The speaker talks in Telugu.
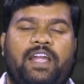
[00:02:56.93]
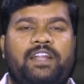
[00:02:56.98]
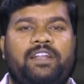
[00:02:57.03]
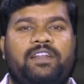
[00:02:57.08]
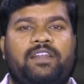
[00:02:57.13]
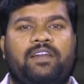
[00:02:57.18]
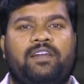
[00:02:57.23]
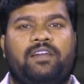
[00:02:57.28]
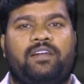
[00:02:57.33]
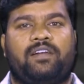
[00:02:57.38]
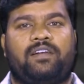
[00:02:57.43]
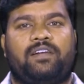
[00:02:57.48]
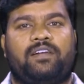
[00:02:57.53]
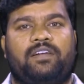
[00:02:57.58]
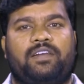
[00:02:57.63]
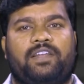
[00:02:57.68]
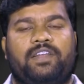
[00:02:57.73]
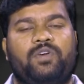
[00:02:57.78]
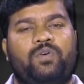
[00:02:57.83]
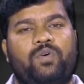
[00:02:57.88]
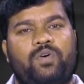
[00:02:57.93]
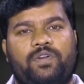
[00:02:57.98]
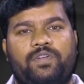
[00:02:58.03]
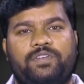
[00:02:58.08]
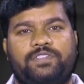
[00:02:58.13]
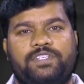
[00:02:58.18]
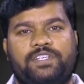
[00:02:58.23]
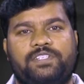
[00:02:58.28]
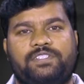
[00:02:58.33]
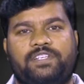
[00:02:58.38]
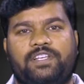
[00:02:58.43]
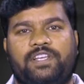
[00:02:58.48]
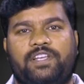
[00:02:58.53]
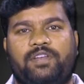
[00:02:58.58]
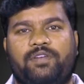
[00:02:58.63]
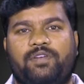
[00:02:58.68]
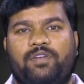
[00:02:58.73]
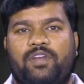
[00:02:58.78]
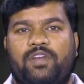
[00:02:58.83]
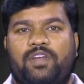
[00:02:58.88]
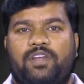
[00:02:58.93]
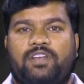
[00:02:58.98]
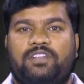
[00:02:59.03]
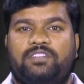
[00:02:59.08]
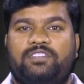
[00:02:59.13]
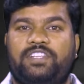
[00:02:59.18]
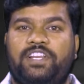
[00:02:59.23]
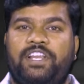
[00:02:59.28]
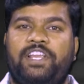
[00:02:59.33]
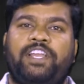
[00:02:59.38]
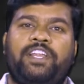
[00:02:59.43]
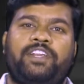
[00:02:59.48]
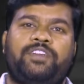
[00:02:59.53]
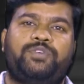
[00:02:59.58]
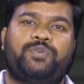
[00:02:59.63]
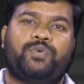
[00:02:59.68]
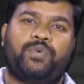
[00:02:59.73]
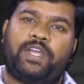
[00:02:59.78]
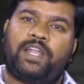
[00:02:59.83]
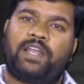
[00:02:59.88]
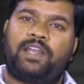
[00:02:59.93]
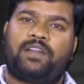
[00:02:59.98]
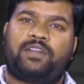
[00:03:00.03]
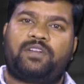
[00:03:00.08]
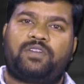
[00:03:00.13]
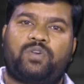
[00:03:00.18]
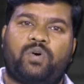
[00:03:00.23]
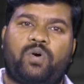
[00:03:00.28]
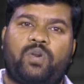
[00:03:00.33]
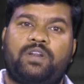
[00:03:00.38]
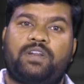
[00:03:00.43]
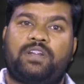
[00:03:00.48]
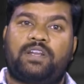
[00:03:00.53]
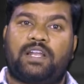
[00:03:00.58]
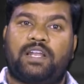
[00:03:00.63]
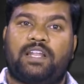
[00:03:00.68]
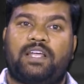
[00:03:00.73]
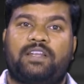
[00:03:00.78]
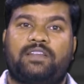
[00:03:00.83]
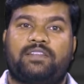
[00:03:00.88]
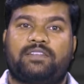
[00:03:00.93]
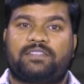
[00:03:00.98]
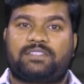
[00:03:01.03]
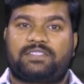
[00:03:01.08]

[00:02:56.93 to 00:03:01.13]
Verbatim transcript: అండ్ ఇంకోటి వచ్చేసి త్రీ డ్యూయల్ టోన్ కలర్